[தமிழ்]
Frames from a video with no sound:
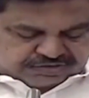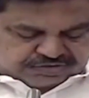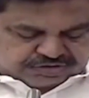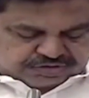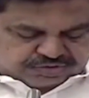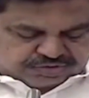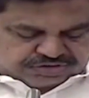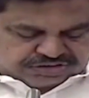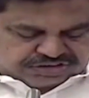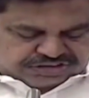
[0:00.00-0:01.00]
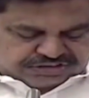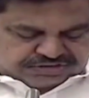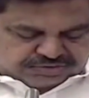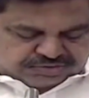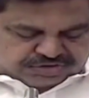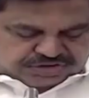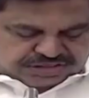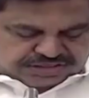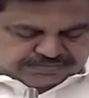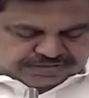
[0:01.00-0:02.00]
பெரியார் சிலை உடைப்பு தொடர்பில்
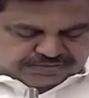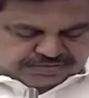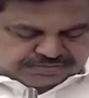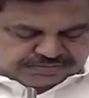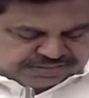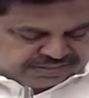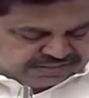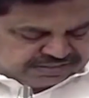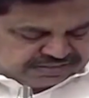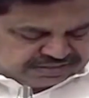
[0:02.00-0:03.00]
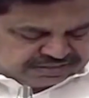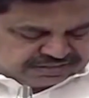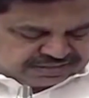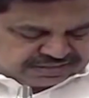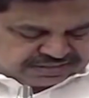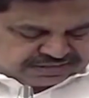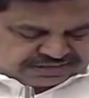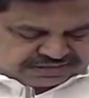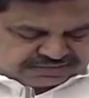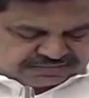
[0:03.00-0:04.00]
திராவிட முன்னேற்ற கழக செயல் தலைவர்
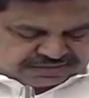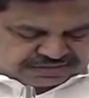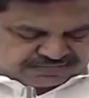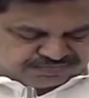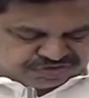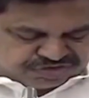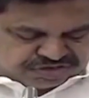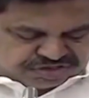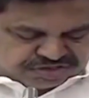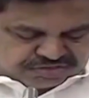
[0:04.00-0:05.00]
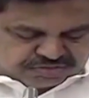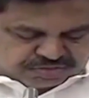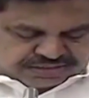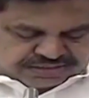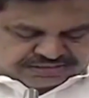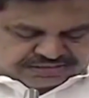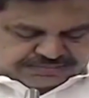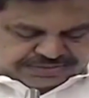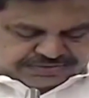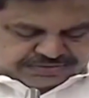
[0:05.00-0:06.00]
மு ஸ்டாலின் நேற்று சட்டசபை
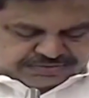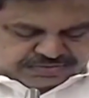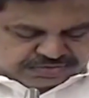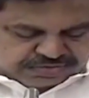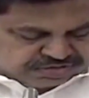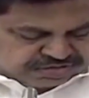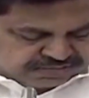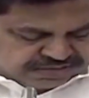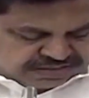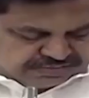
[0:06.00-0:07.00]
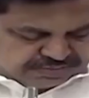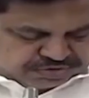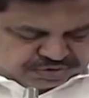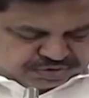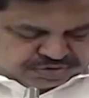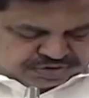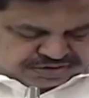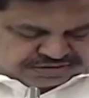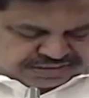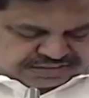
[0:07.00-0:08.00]
கூட்டத் தொடரில் கொண்டு வந்த தீர்மானத்துக்கு
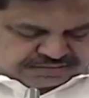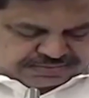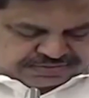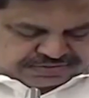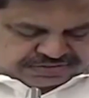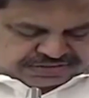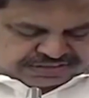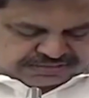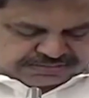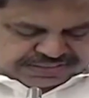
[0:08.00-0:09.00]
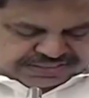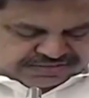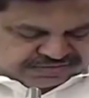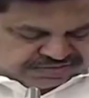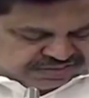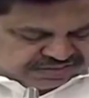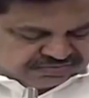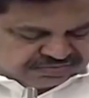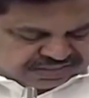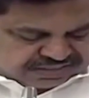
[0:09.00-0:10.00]
பதிலளித்த போதே முதலமைச்சர் அதனை
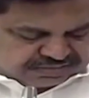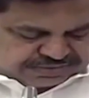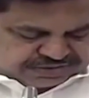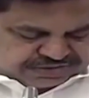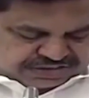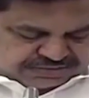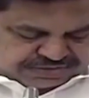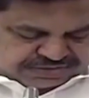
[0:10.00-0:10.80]
குறிப்பிட்டுள்ளார்